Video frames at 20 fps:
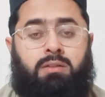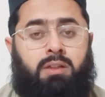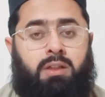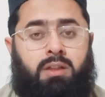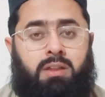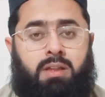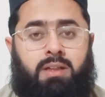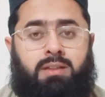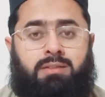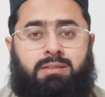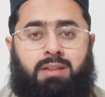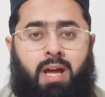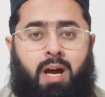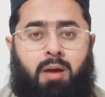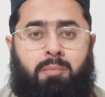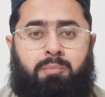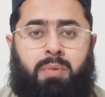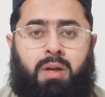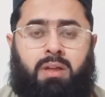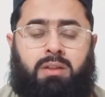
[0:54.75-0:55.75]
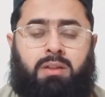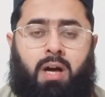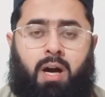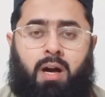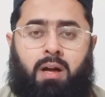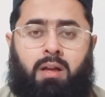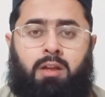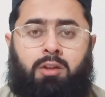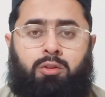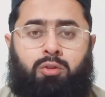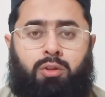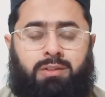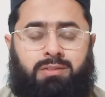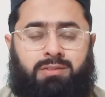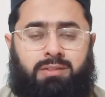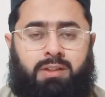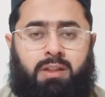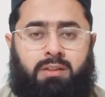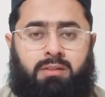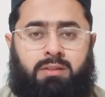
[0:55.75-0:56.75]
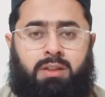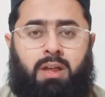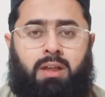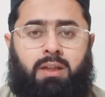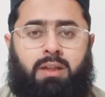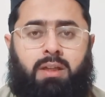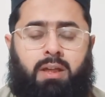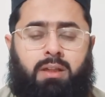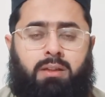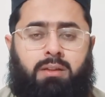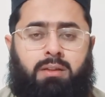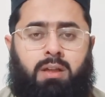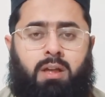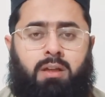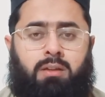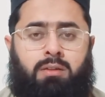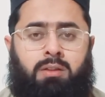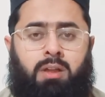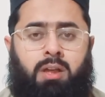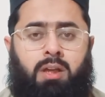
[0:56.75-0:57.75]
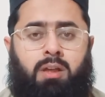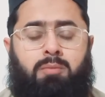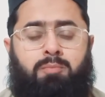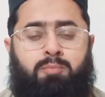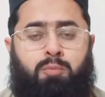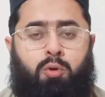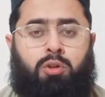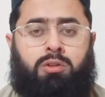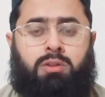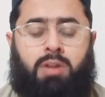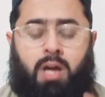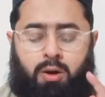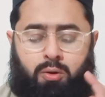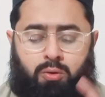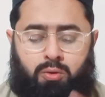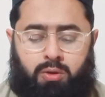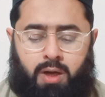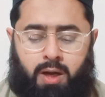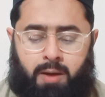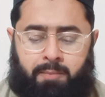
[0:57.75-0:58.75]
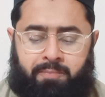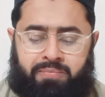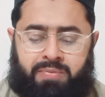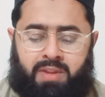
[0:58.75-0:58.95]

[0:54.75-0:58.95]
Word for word: दीन इस्लाम पर था तो इसके दिल के अंदर दीन पुख्ता होगा